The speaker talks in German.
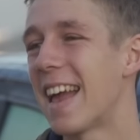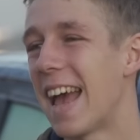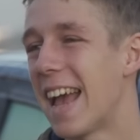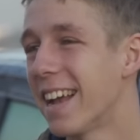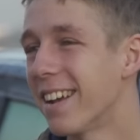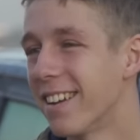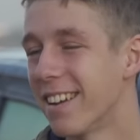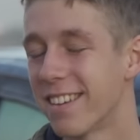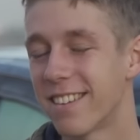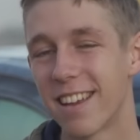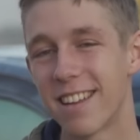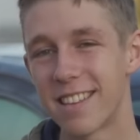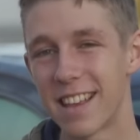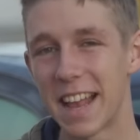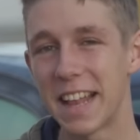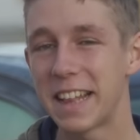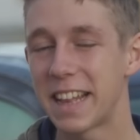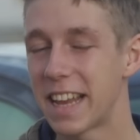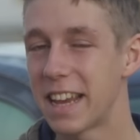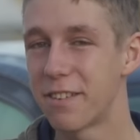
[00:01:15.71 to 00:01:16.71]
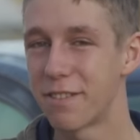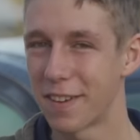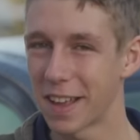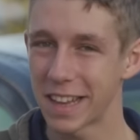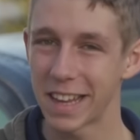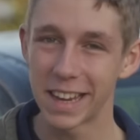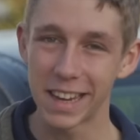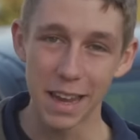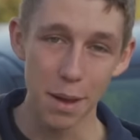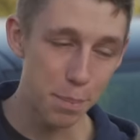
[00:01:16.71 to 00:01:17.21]
der Hänger ist jetzt endlich
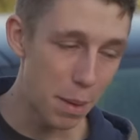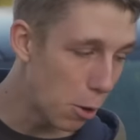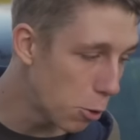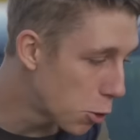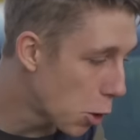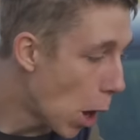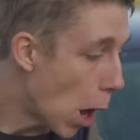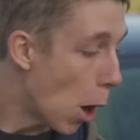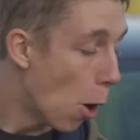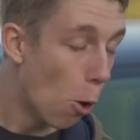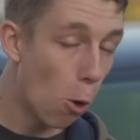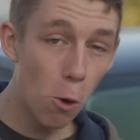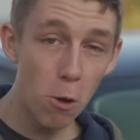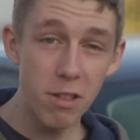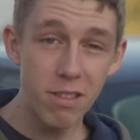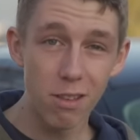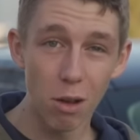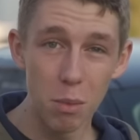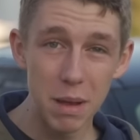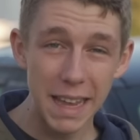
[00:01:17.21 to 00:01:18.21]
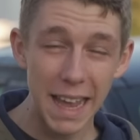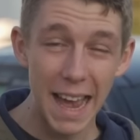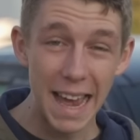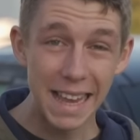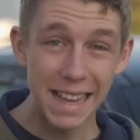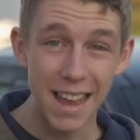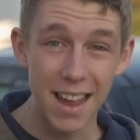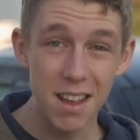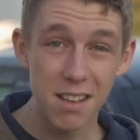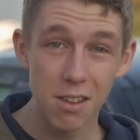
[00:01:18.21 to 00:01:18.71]
fertig gebaut und somit kann
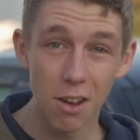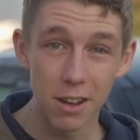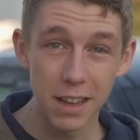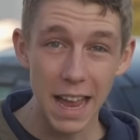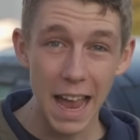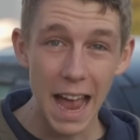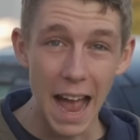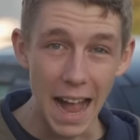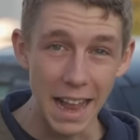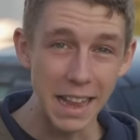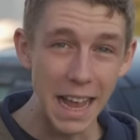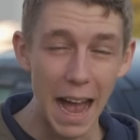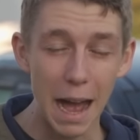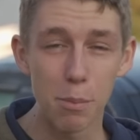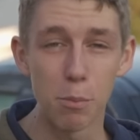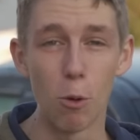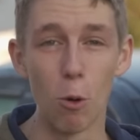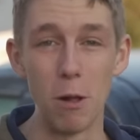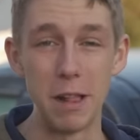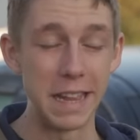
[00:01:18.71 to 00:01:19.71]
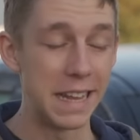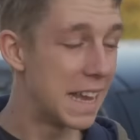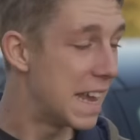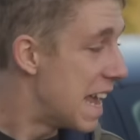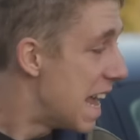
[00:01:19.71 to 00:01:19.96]
ich den jetzt heute abholen.